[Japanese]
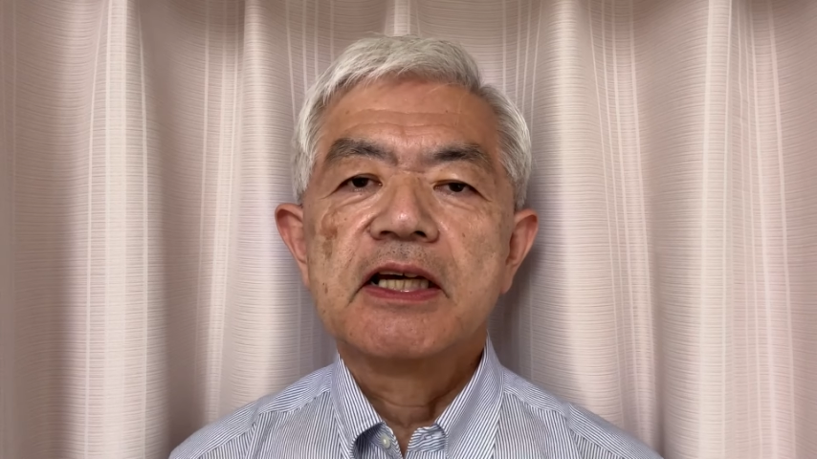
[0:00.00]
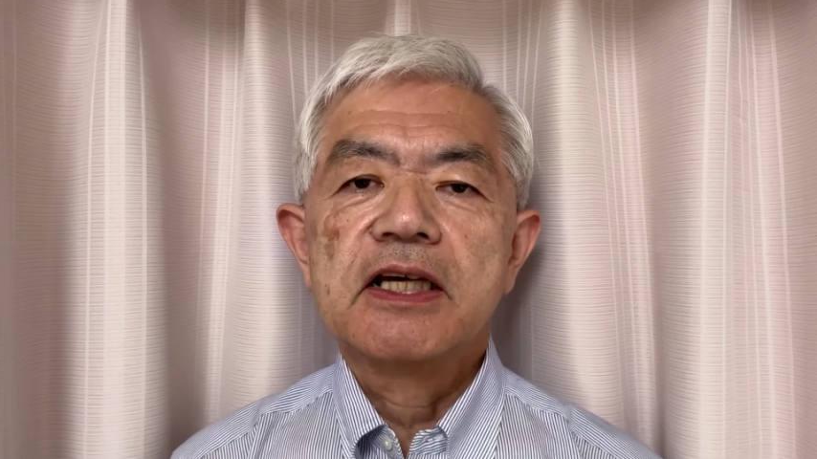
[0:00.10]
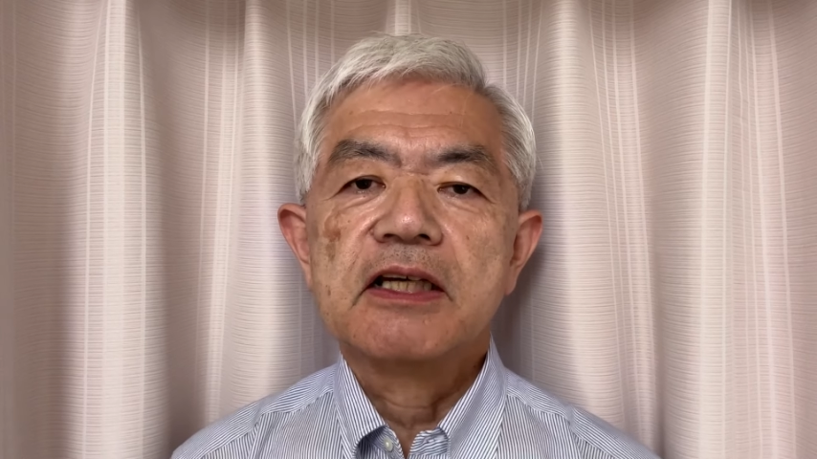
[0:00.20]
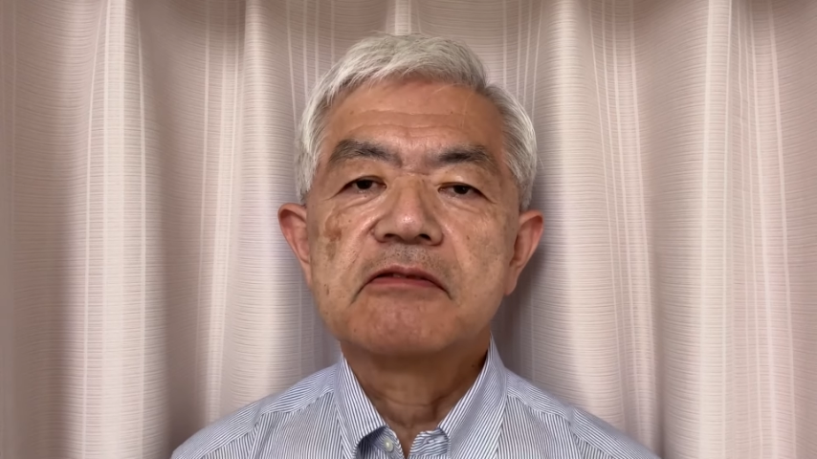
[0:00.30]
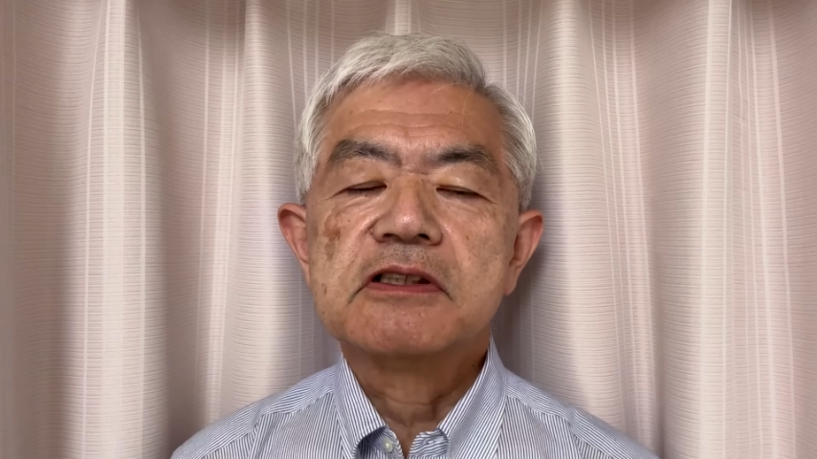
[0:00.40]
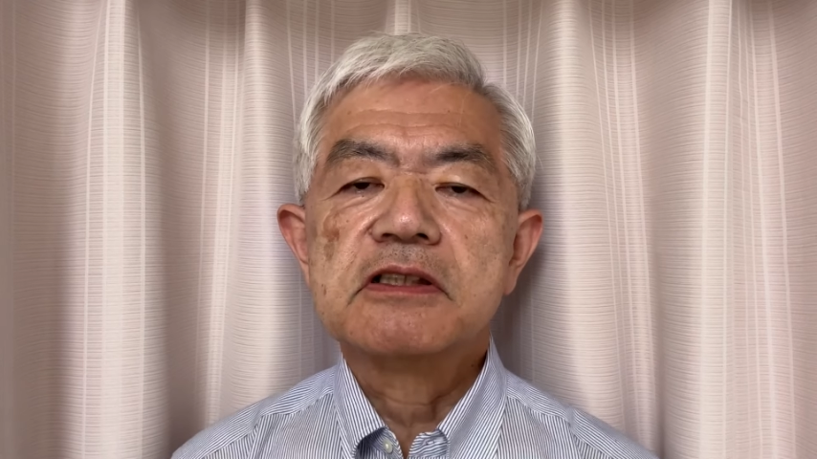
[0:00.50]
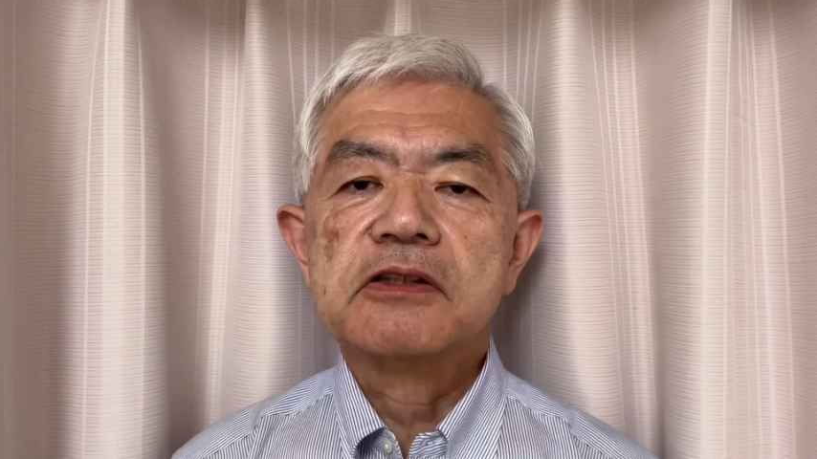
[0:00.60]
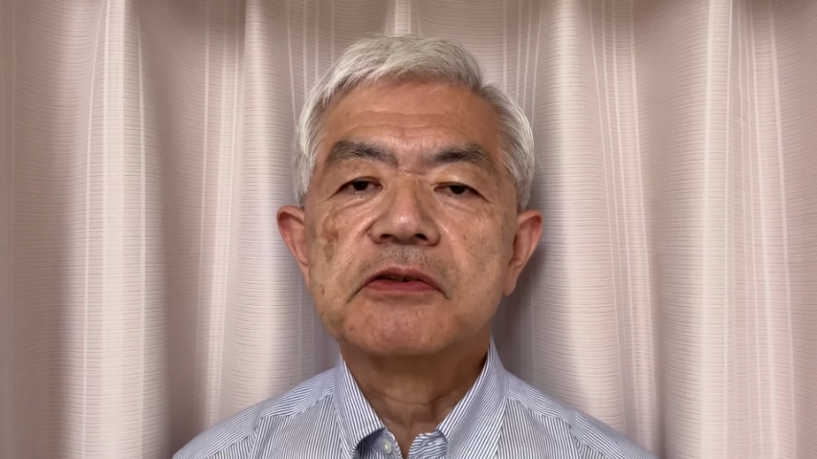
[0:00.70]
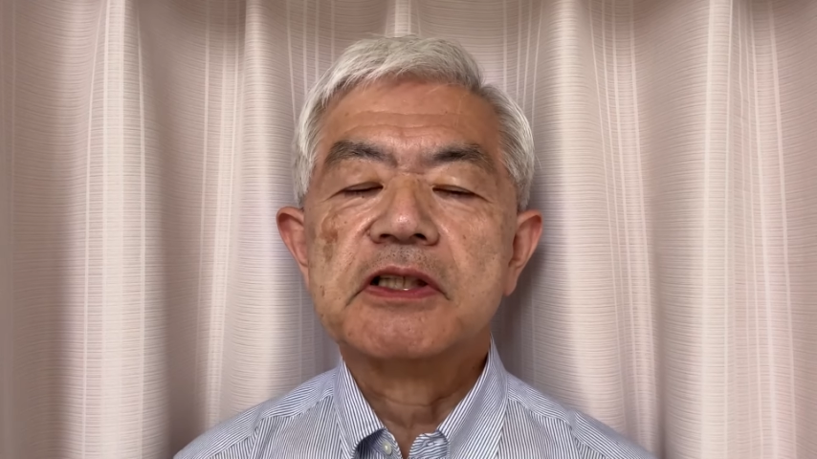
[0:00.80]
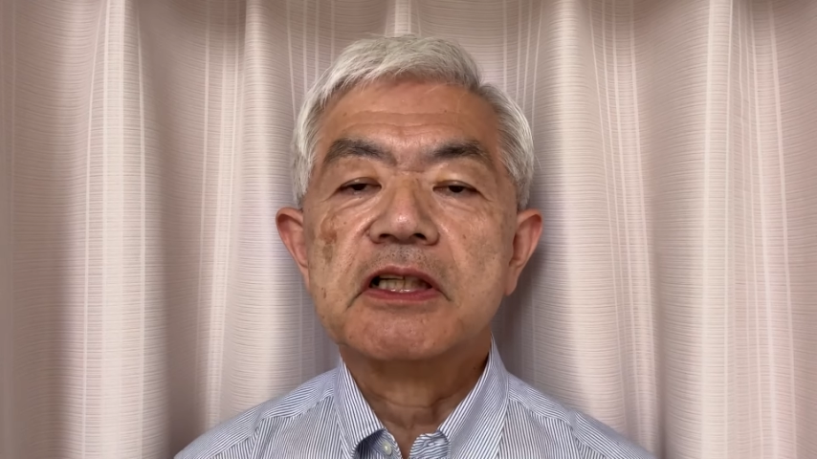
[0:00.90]
えー、うっす
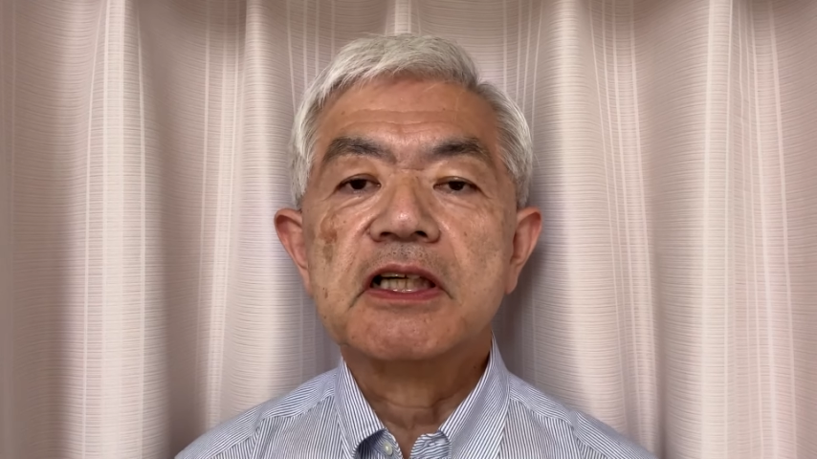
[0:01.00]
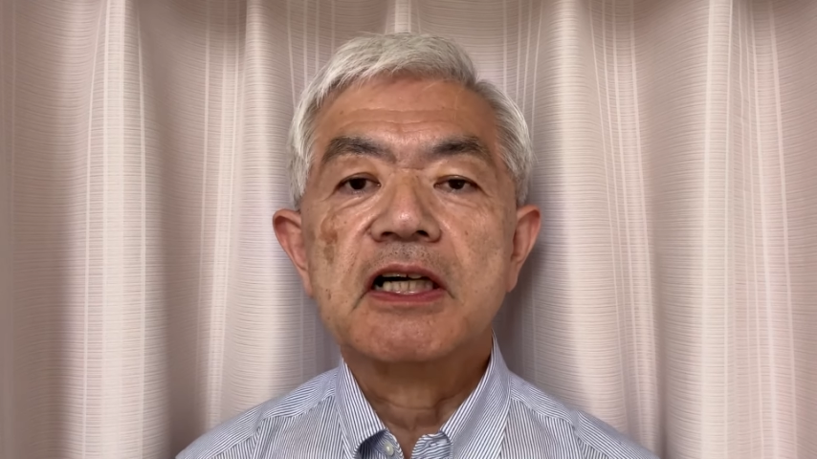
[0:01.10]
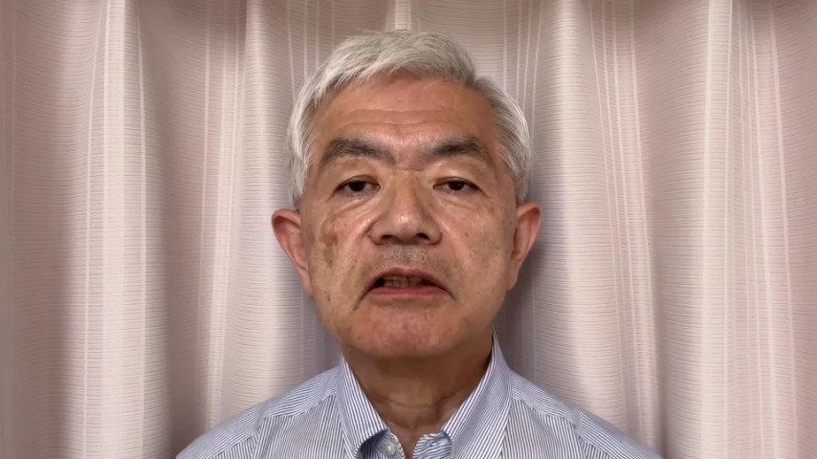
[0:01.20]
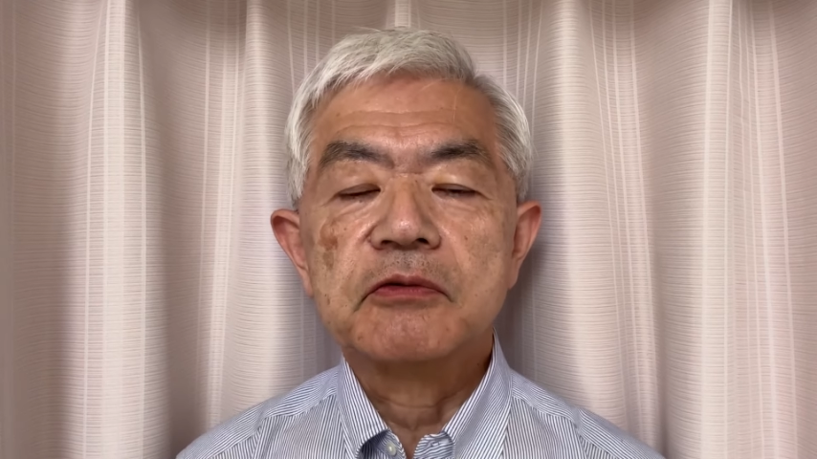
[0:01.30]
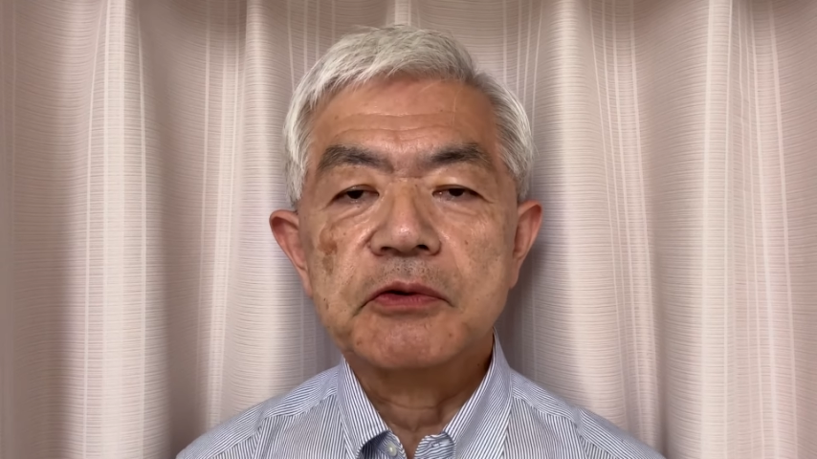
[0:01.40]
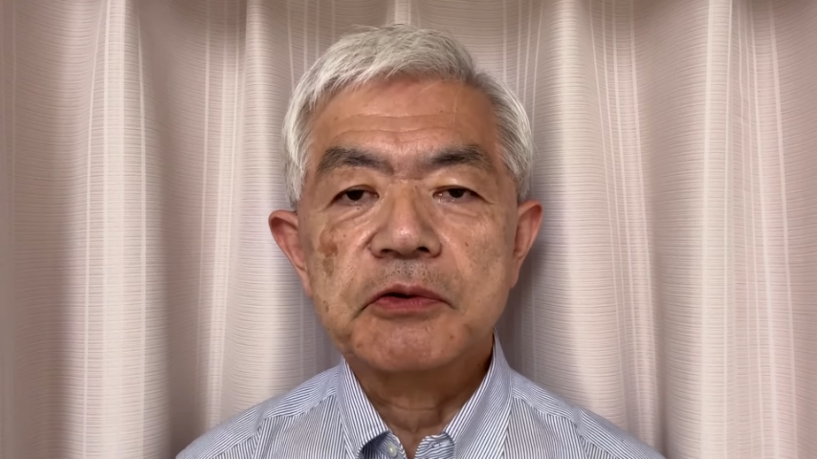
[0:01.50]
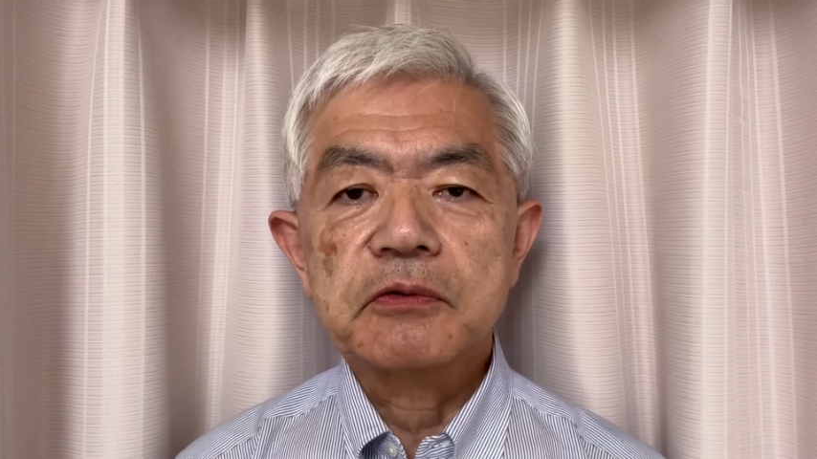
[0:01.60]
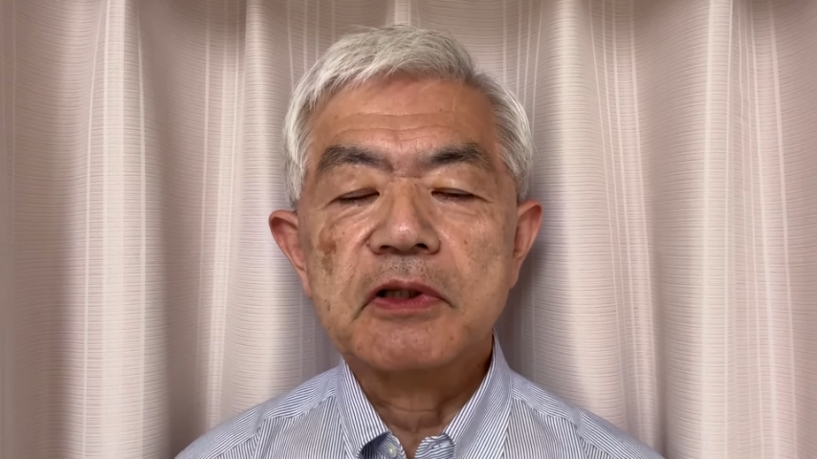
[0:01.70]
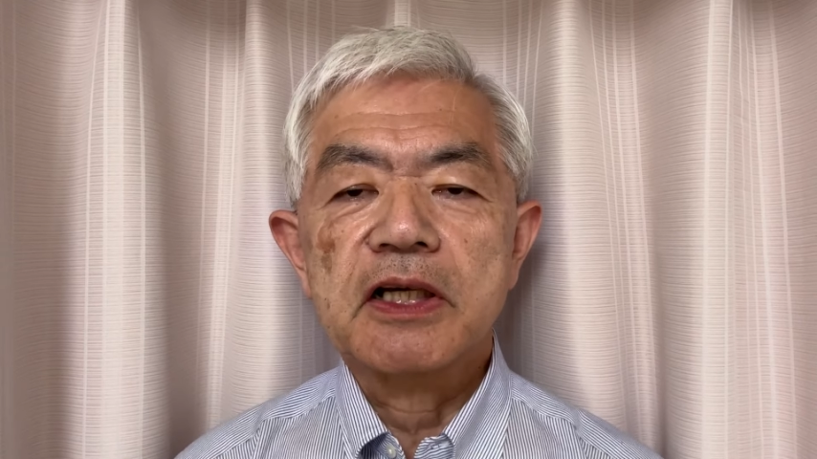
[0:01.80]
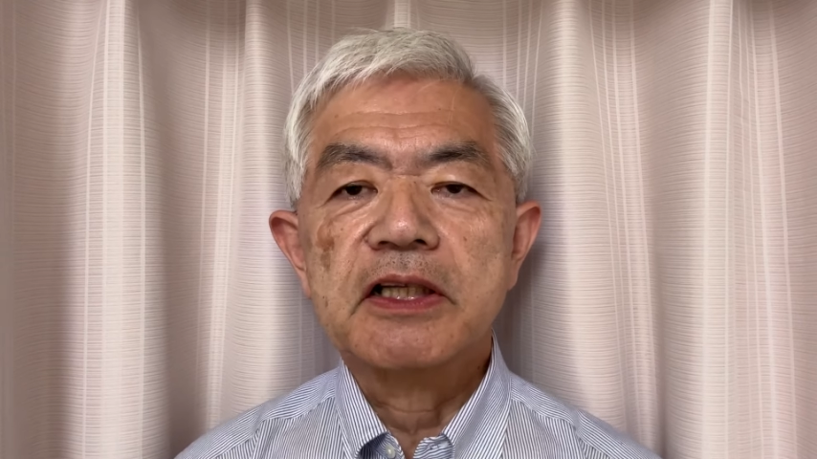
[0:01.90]
らと光があるというぐら